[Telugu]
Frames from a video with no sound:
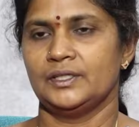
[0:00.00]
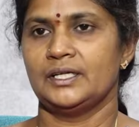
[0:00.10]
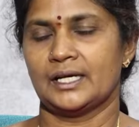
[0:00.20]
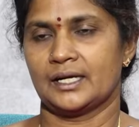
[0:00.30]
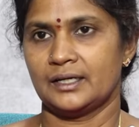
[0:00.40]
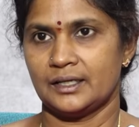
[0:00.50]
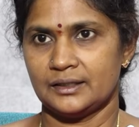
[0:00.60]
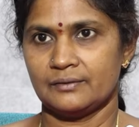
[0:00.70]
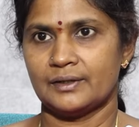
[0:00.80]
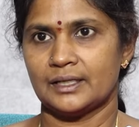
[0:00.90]
నేను
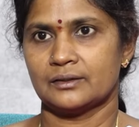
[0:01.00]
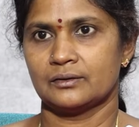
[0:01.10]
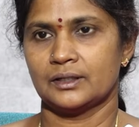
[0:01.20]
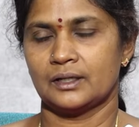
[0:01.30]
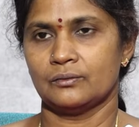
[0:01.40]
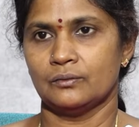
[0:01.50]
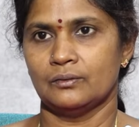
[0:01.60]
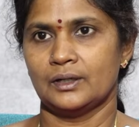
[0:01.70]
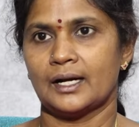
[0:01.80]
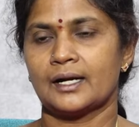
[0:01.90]
ఎక్కడికైతే వెళ్తున్నానో
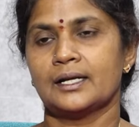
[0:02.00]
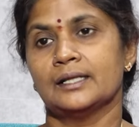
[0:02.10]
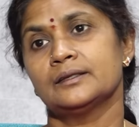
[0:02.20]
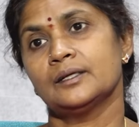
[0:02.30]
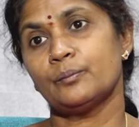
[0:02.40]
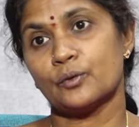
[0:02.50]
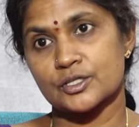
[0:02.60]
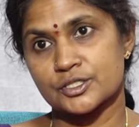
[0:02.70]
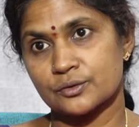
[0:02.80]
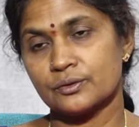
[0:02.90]
అక్కడ అంతా
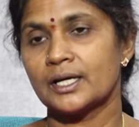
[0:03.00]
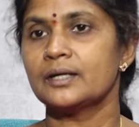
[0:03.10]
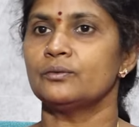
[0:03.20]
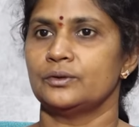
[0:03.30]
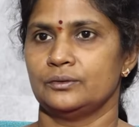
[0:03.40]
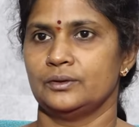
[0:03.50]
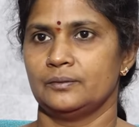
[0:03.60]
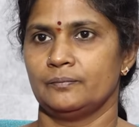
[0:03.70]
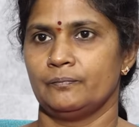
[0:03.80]
పాజిటివ్గానే ఉంటుంది